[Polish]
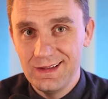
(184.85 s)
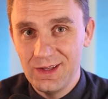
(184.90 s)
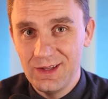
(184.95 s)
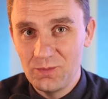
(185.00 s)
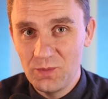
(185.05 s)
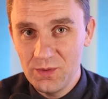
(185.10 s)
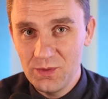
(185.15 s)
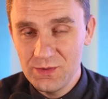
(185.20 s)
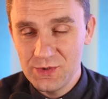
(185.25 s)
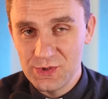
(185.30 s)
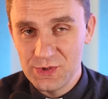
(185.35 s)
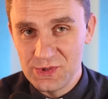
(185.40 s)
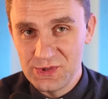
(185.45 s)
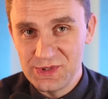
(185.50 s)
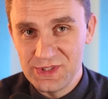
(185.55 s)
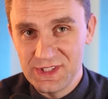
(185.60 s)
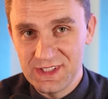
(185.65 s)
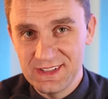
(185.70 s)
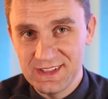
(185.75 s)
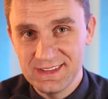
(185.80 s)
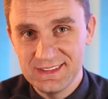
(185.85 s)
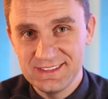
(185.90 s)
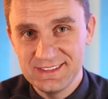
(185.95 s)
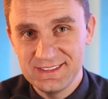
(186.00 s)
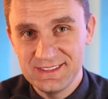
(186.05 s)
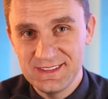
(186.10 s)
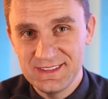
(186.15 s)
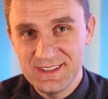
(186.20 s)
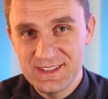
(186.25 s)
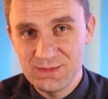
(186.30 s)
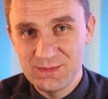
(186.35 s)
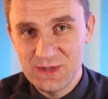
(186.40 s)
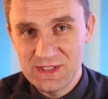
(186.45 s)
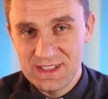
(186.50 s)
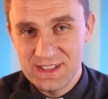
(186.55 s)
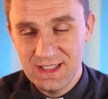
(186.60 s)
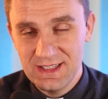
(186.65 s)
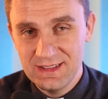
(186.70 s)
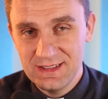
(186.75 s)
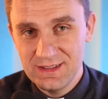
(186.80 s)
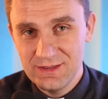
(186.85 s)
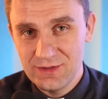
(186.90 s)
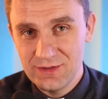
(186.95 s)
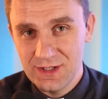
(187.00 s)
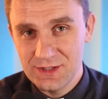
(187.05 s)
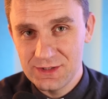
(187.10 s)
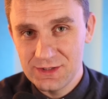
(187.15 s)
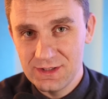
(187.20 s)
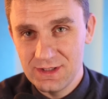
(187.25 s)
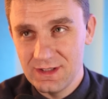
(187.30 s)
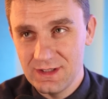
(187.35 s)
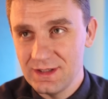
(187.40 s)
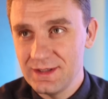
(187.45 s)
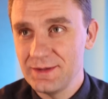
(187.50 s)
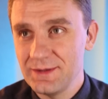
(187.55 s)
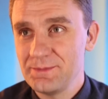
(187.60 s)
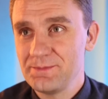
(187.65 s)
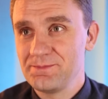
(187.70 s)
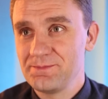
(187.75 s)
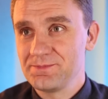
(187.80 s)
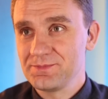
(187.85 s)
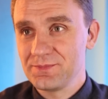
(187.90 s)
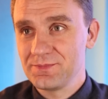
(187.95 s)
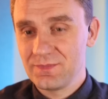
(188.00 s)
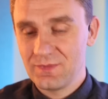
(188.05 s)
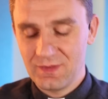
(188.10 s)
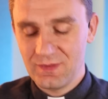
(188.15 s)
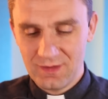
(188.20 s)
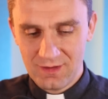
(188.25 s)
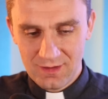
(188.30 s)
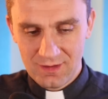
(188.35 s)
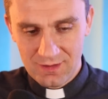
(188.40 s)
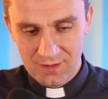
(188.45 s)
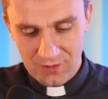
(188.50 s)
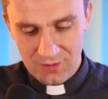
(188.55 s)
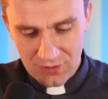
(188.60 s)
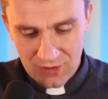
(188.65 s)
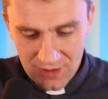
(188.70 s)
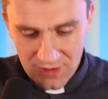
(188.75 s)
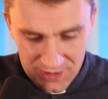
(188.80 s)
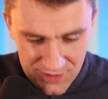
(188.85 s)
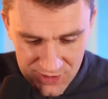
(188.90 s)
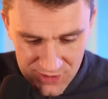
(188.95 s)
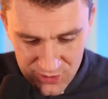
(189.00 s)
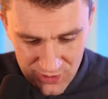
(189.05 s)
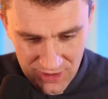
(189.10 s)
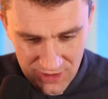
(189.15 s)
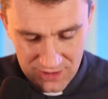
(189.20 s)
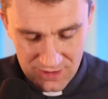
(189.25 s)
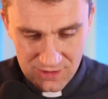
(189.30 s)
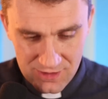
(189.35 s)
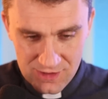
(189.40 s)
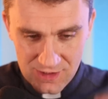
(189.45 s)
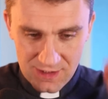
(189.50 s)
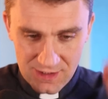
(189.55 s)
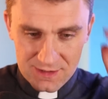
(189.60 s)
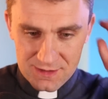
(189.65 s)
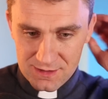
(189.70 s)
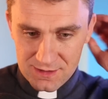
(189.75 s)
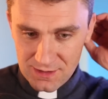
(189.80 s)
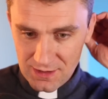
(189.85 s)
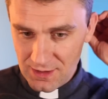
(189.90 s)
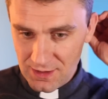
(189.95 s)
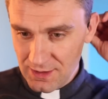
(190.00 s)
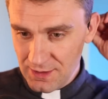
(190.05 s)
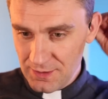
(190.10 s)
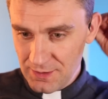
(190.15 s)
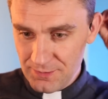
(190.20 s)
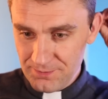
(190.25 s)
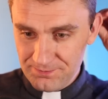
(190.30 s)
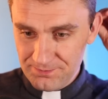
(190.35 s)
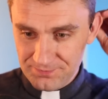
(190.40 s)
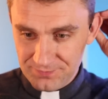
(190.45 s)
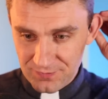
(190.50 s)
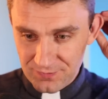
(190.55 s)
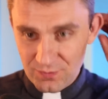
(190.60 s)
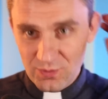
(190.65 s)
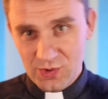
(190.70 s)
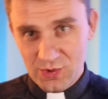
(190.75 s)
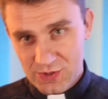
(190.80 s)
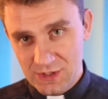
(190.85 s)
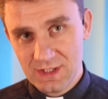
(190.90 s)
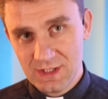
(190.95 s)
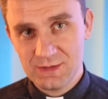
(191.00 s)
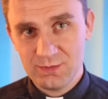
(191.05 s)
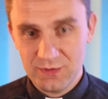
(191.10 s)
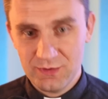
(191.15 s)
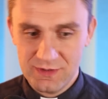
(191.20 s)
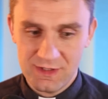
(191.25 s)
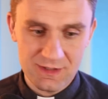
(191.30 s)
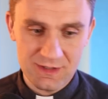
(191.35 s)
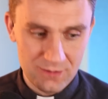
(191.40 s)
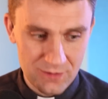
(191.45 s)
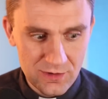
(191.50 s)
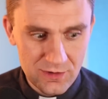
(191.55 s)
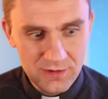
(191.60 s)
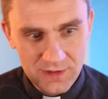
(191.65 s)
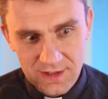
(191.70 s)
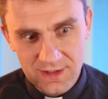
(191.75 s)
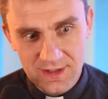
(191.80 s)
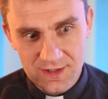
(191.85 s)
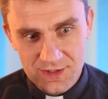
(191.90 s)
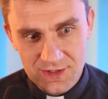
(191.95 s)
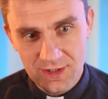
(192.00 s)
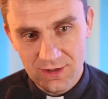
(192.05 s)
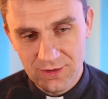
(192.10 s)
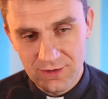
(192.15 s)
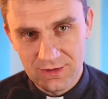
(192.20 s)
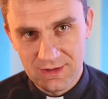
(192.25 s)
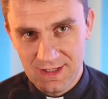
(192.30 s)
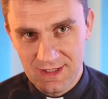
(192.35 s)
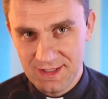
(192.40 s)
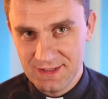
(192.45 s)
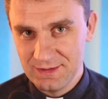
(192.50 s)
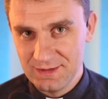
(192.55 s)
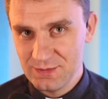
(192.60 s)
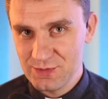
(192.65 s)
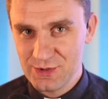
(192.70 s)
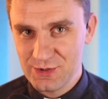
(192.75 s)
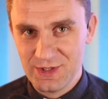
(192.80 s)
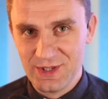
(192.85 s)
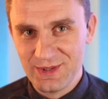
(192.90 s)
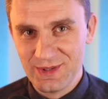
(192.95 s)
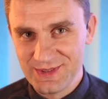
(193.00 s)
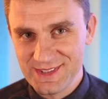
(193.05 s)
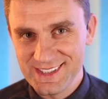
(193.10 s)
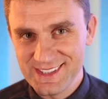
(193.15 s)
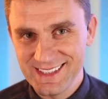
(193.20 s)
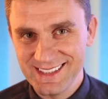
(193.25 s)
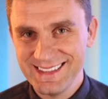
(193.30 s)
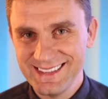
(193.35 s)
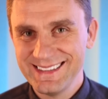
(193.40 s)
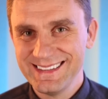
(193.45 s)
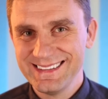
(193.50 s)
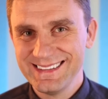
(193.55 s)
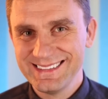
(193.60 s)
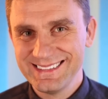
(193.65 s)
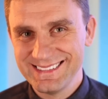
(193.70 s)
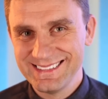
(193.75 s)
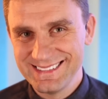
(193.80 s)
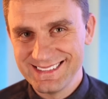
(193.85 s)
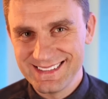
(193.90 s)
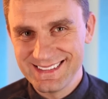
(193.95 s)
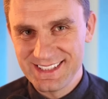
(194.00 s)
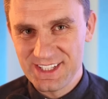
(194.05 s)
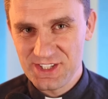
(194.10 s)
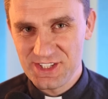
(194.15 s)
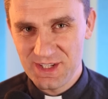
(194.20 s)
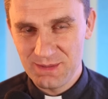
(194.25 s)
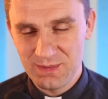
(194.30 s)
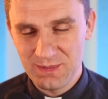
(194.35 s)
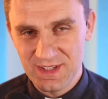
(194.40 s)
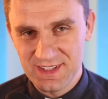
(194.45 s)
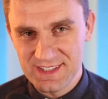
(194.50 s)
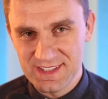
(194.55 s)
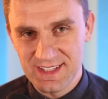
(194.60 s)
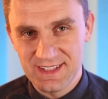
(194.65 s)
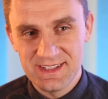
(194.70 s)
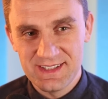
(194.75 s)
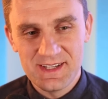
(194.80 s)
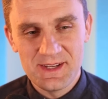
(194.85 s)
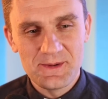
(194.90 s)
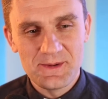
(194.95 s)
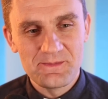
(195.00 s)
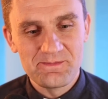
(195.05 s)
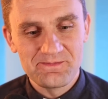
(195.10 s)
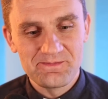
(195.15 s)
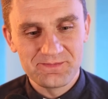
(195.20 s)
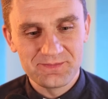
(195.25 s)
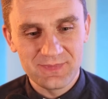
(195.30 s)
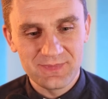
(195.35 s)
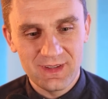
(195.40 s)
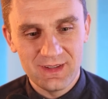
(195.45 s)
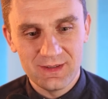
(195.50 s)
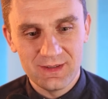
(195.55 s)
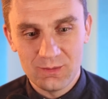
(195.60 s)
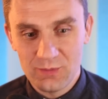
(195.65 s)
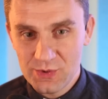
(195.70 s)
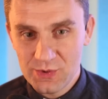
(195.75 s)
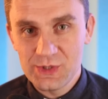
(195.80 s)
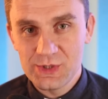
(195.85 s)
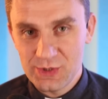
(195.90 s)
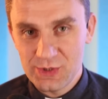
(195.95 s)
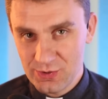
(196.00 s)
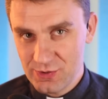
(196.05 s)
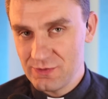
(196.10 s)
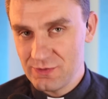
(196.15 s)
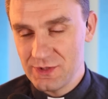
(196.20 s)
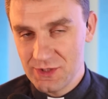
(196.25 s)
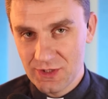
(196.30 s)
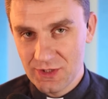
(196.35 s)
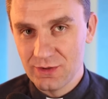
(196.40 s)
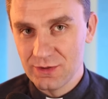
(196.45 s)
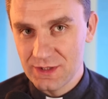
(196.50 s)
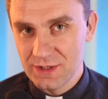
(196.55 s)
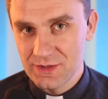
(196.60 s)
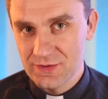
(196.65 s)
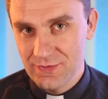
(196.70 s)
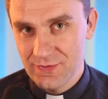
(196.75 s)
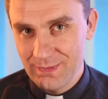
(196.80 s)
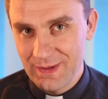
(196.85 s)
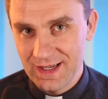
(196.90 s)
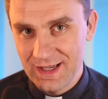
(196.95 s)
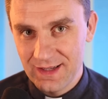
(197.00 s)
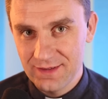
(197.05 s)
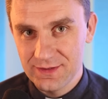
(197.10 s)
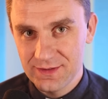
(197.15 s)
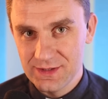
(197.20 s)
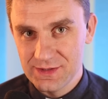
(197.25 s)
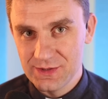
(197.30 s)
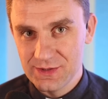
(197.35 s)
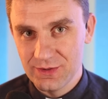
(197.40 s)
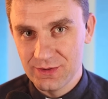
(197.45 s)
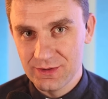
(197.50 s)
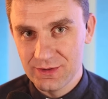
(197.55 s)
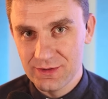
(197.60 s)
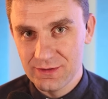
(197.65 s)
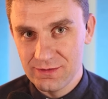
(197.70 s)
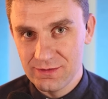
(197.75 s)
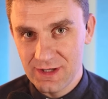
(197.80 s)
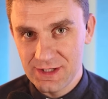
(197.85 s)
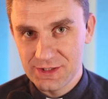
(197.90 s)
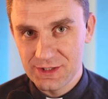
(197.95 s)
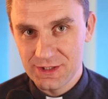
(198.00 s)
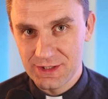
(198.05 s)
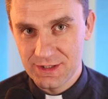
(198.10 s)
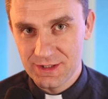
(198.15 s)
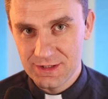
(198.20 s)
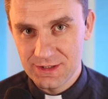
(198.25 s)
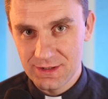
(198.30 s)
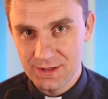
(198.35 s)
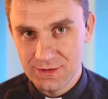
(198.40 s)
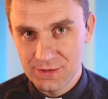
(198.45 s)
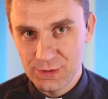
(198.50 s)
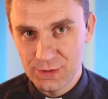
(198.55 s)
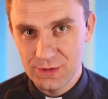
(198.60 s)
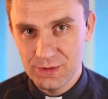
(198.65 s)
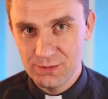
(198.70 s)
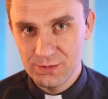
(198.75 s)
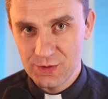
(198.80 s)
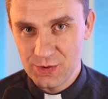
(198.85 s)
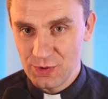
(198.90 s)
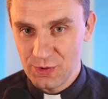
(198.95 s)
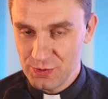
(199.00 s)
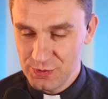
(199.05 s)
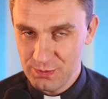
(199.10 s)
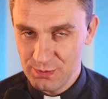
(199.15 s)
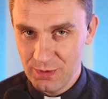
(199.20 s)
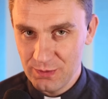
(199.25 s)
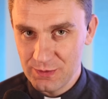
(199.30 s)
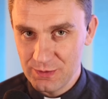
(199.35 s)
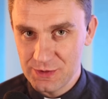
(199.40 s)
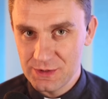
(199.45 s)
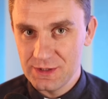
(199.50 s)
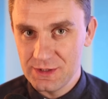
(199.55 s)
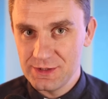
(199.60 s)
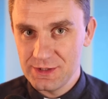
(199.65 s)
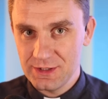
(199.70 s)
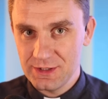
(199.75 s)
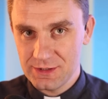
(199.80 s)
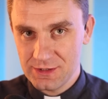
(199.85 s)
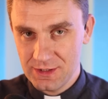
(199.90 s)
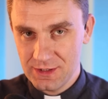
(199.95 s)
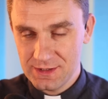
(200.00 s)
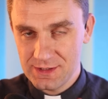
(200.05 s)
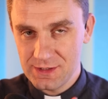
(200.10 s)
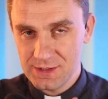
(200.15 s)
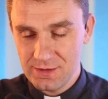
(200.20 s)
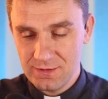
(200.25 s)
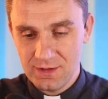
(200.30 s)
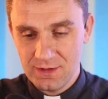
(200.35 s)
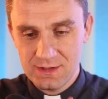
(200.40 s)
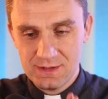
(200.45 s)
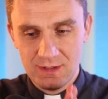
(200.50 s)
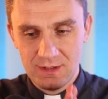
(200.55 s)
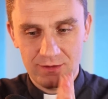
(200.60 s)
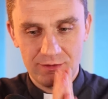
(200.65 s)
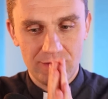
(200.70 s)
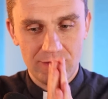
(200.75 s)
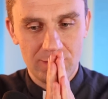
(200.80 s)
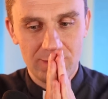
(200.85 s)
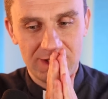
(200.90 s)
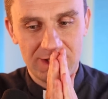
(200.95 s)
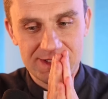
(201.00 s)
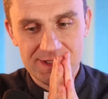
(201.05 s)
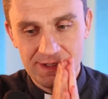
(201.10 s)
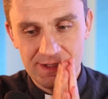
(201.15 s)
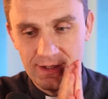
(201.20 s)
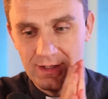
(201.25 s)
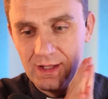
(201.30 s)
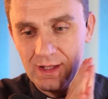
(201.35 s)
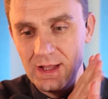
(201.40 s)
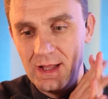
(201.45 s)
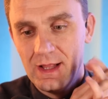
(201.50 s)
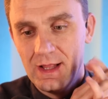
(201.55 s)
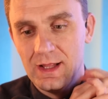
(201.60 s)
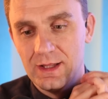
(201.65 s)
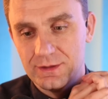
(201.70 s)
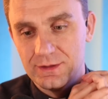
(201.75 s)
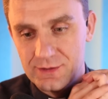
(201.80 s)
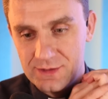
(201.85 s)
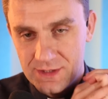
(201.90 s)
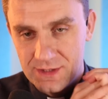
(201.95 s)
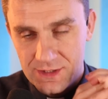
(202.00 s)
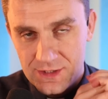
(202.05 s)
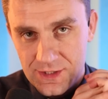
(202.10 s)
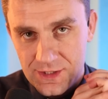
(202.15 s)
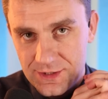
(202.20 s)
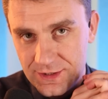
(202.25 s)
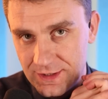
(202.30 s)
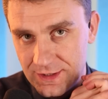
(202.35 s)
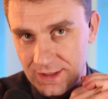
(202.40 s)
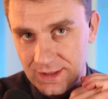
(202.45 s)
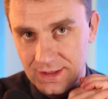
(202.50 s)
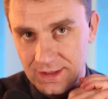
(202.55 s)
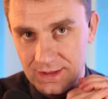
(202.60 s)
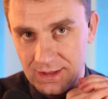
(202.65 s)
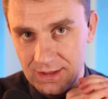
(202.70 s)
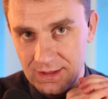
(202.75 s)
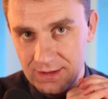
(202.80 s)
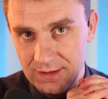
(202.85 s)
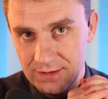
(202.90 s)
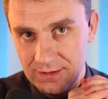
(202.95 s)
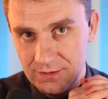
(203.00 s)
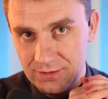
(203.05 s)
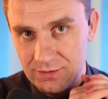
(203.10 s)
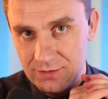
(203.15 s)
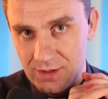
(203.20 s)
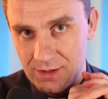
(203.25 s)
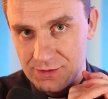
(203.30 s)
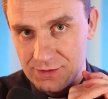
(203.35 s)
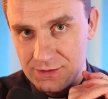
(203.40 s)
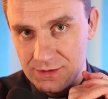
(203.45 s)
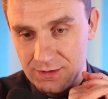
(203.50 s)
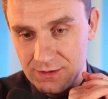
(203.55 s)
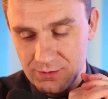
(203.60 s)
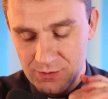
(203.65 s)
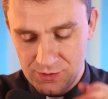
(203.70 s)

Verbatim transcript: E, pomyślcie, specjalnie właśnie e, organizuję ten czas, bo jeszcze raz powtarzam, no nie da się online przyjąć szkaplerza. Możecie oczywiście go też w parafii z rąk waszych księży przyjąć. Pomyślcie, jeżeli chcecie więcej informacji, to znajdziecie na kanale właśnie.